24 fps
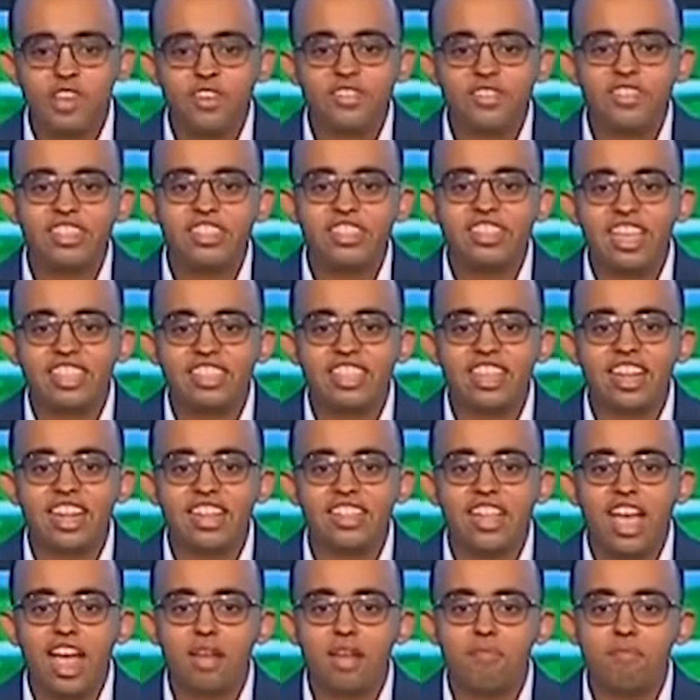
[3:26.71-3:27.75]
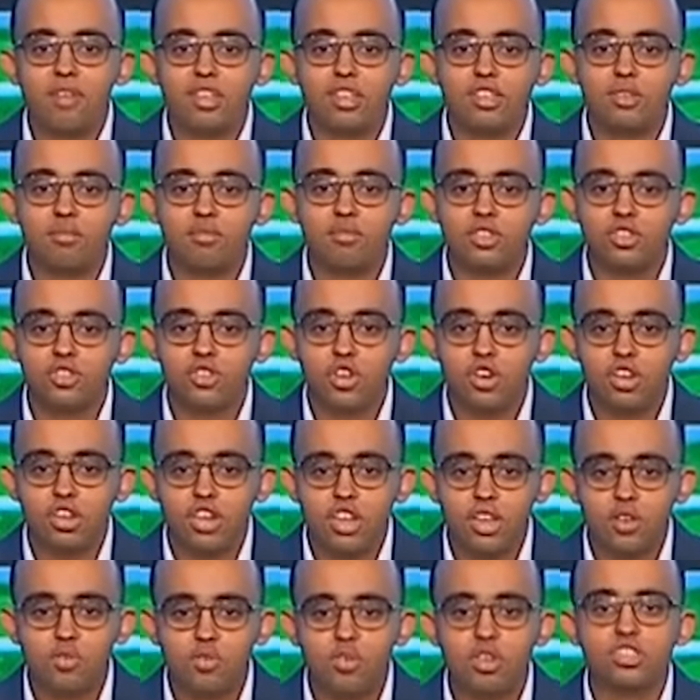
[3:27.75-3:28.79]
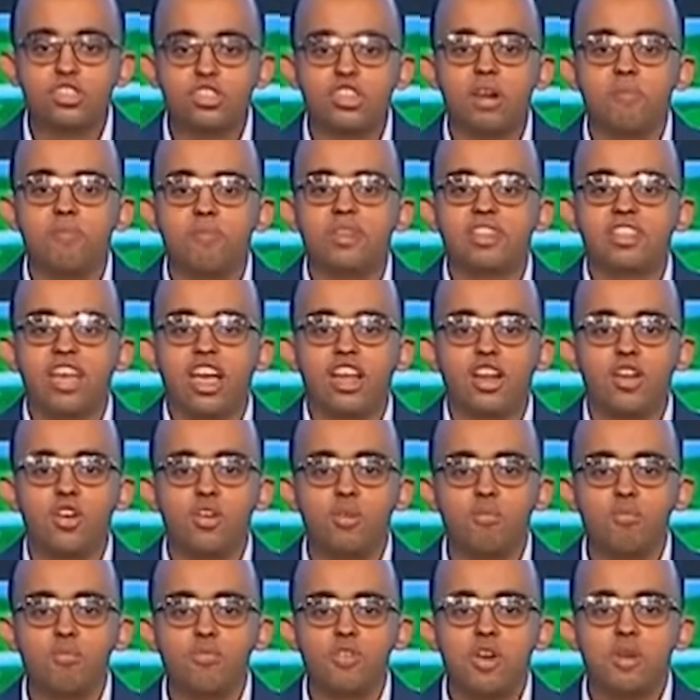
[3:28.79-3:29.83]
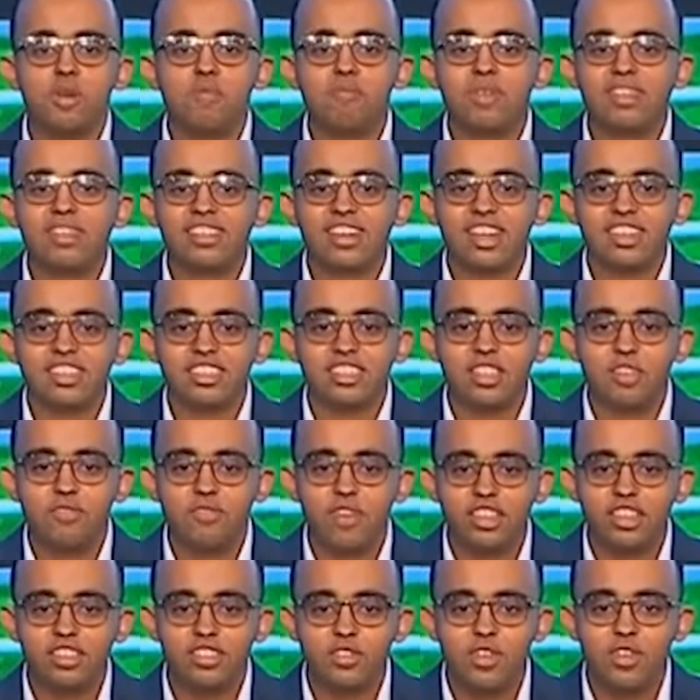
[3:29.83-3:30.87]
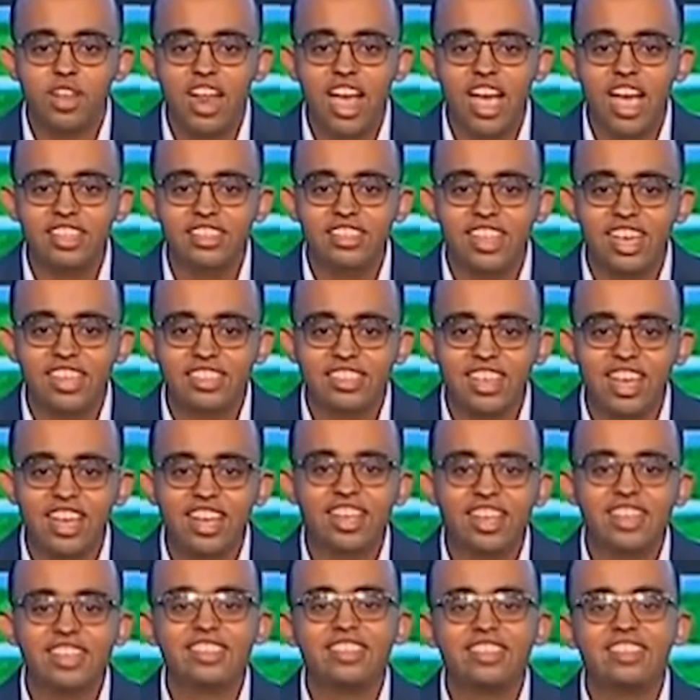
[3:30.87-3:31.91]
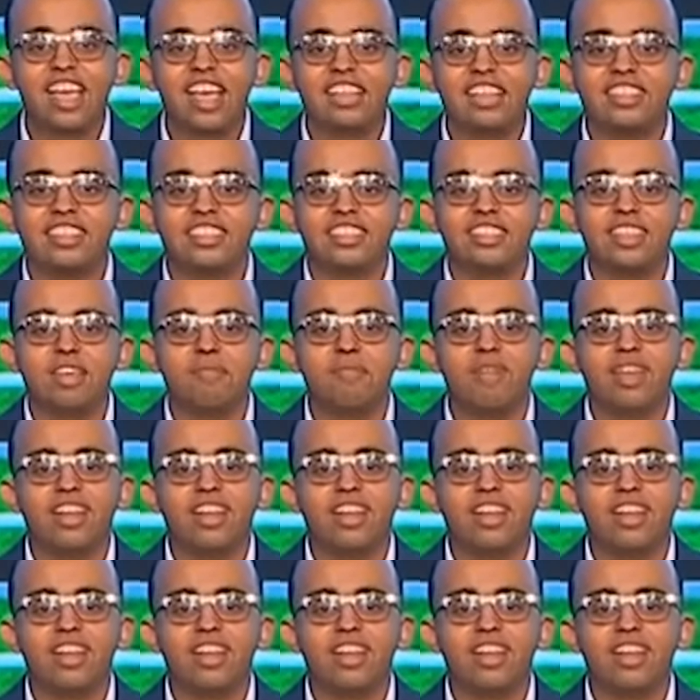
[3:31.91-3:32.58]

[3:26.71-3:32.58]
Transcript: النادي اللي انا حبيته من صغري واتربيت على الحب مدرسه الفن والهندسه الله. نادي الزمالك